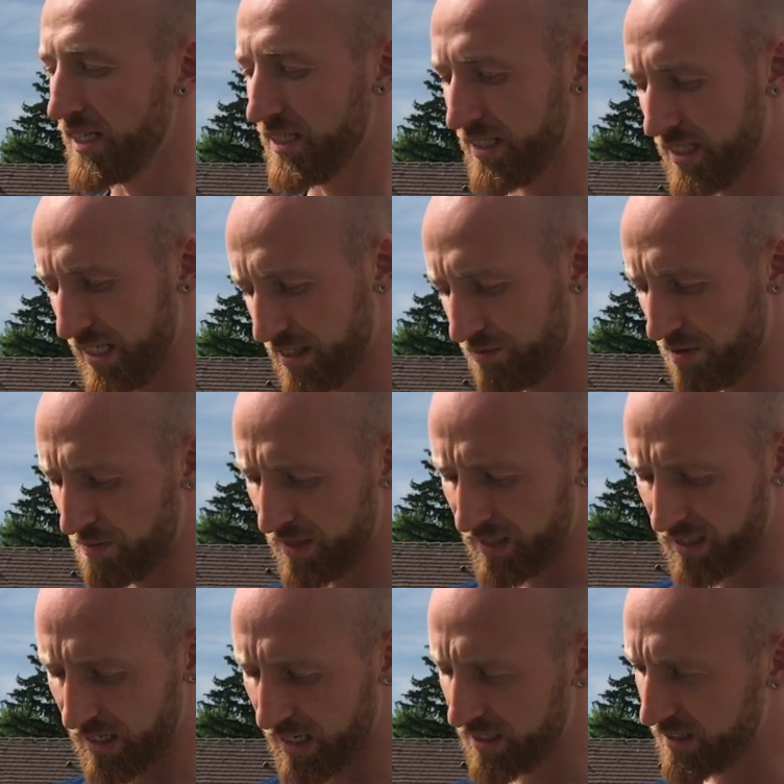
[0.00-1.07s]
Das heißt, wenn man
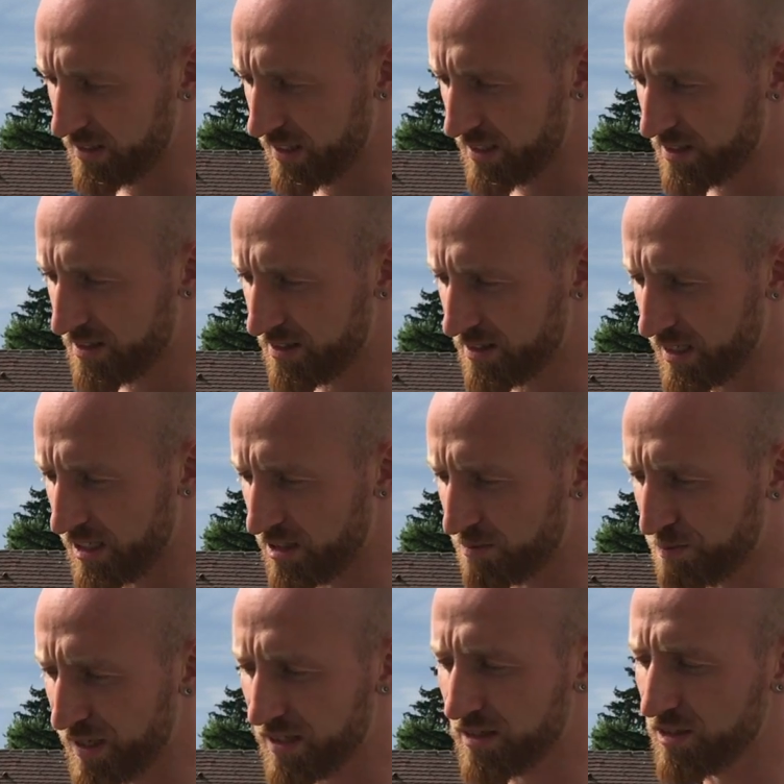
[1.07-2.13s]
hier einerseits das als
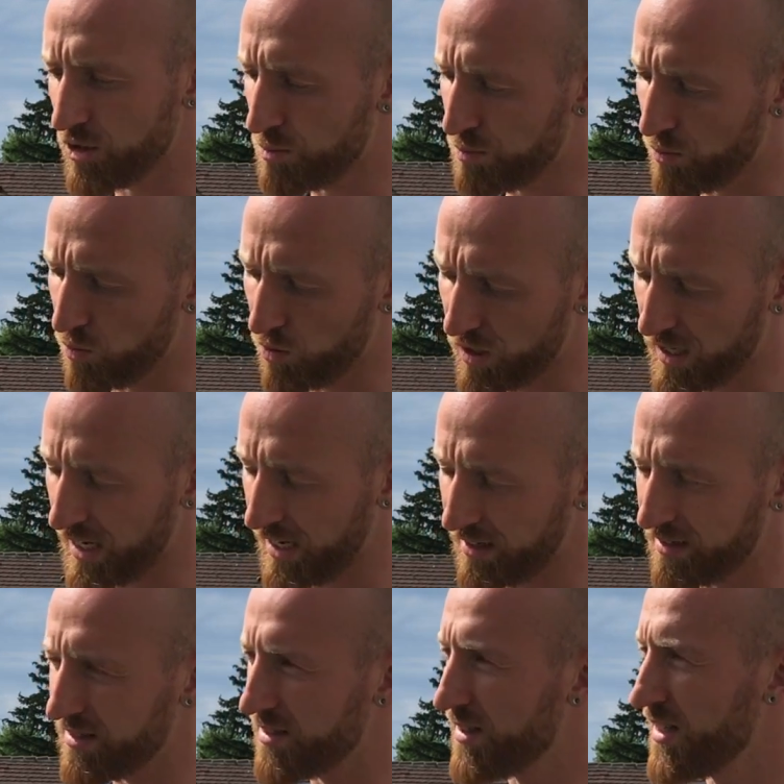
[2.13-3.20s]
Businessbuch
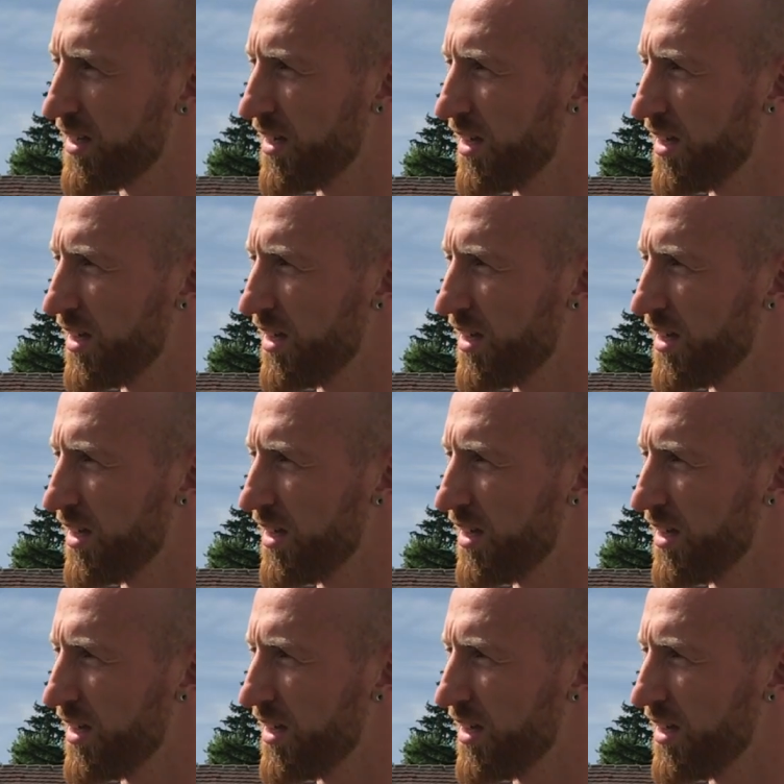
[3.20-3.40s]
kennt